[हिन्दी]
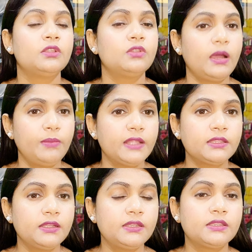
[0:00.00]
तो अब
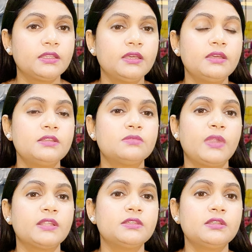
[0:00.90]
बात कर लेते हैं इस
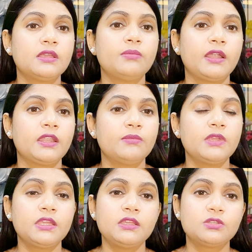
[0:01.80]
मेडिसिन के बारे
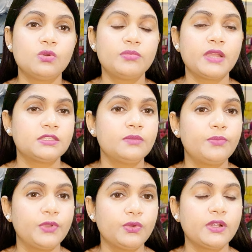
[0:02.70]
में कि इसको हम कैसे
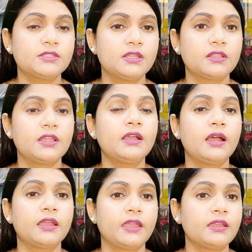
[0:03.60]
प्रयोग कर सकते
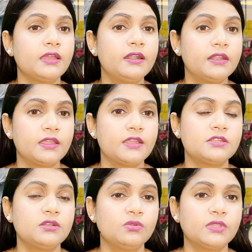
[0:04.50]
हैं क्या क्या
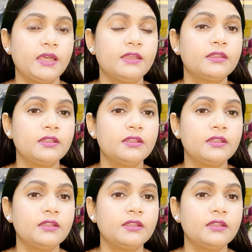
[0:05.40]
इंडिकेशन होता है